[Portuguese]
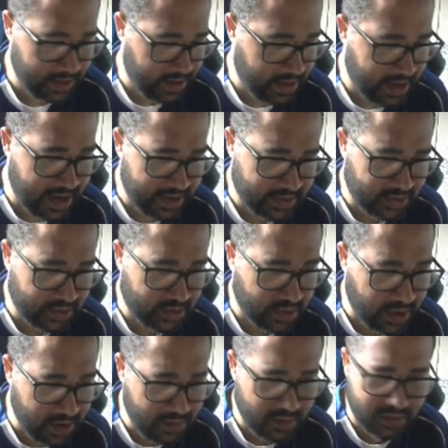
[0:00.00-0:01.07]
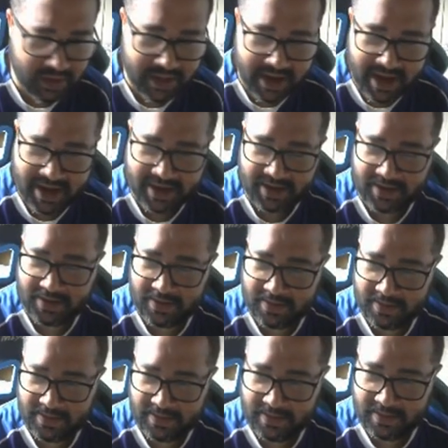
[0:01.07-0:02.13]
É só moleque
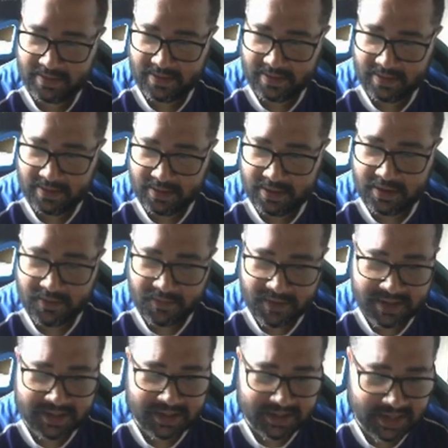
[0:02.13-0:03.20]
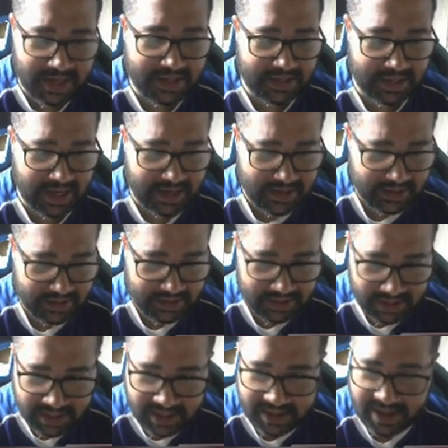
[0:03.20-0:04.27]
que fez essas
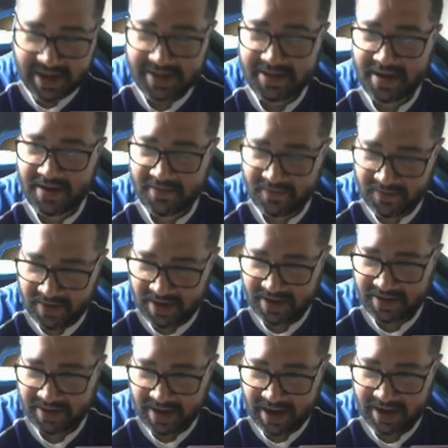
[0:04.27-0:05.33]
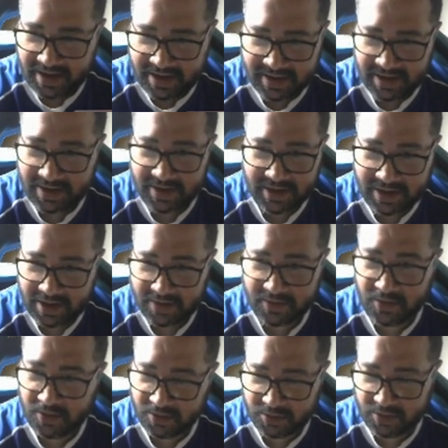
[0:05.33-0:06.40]
sériezinhas nada a ver que tá aí, da
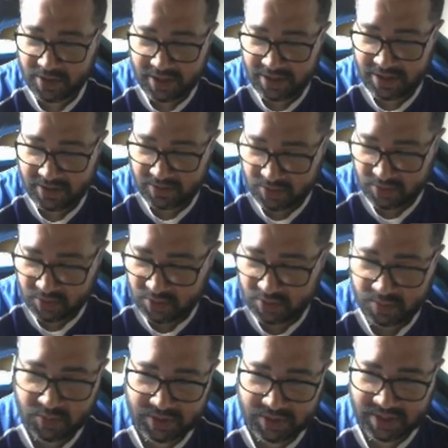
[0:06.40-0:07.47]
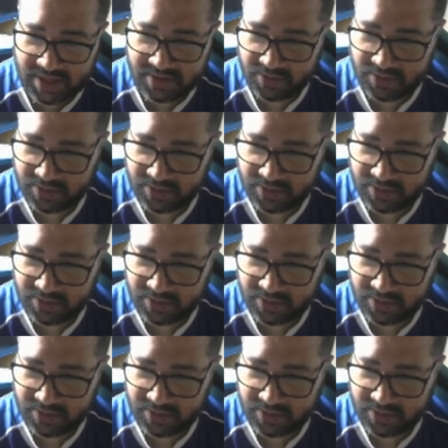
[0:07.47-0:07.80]
Nickelodeon aí, dos últimos anos.